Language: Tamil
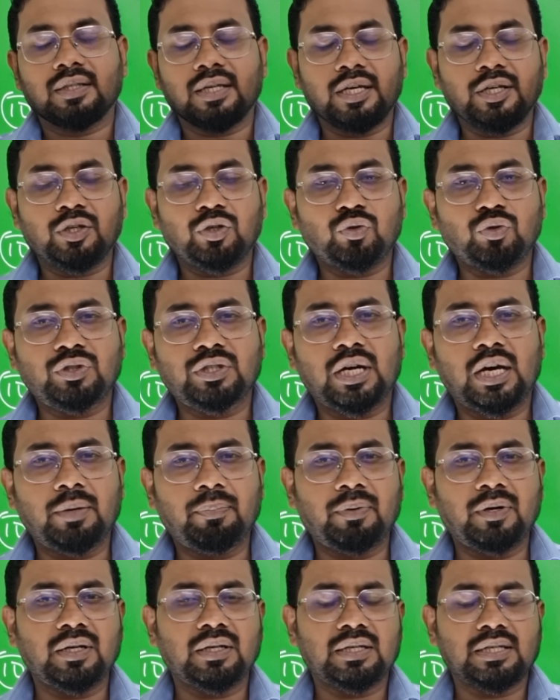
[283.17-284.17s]
தேங்க்யூ
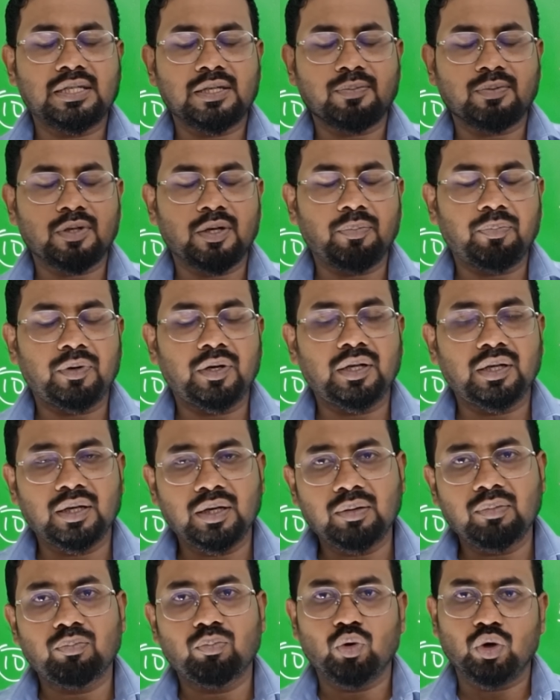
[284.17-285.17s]
ஷேர் பண்ணுங்கள் சப்ஸ்கிரைப்
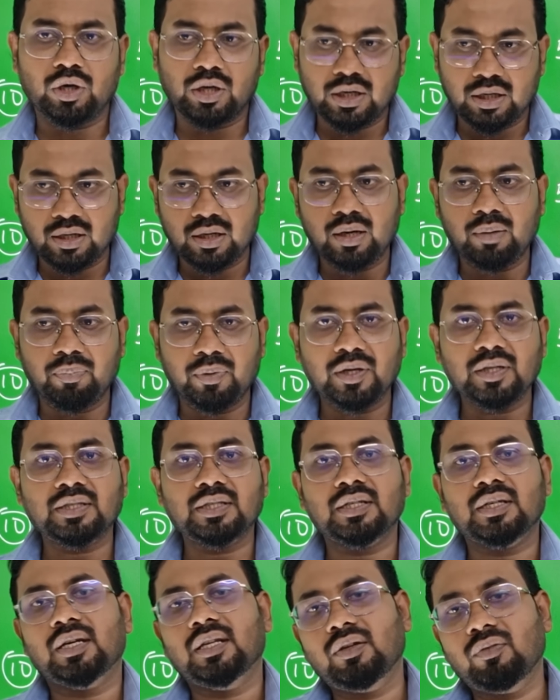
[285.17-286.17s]
பண்ணுங்கள் புக்கின்லாம்
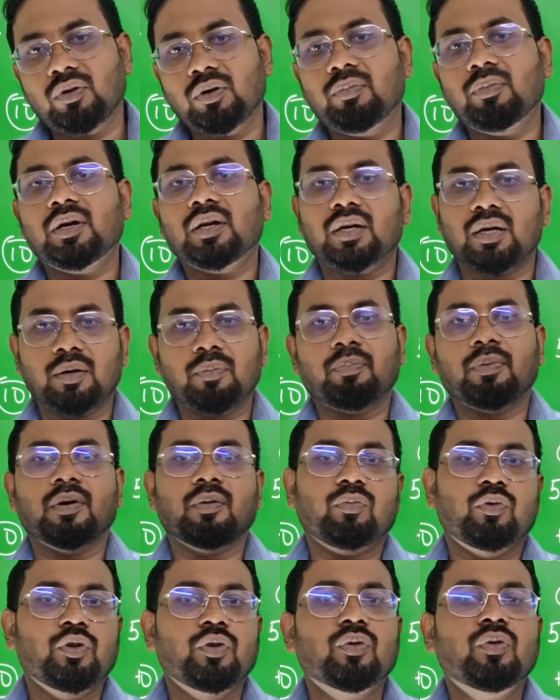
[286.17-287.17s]
படிச்சிங்கன்னா தான் ஒன் மார்க் கரெக்ட்
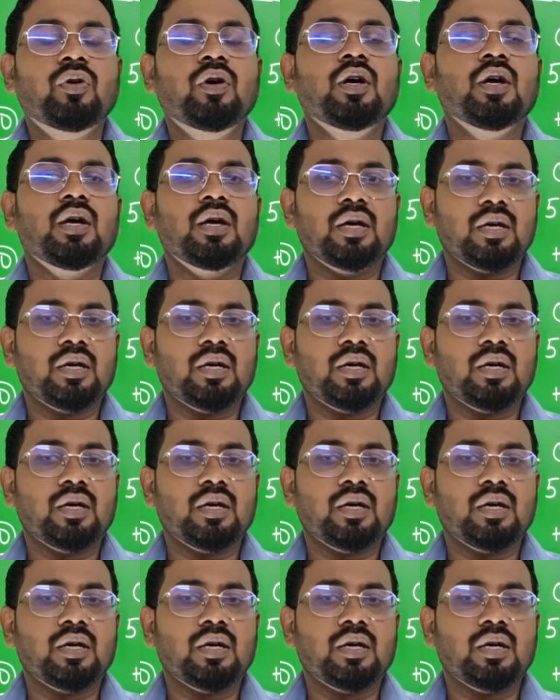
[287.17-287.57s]
பண்ண முடியும்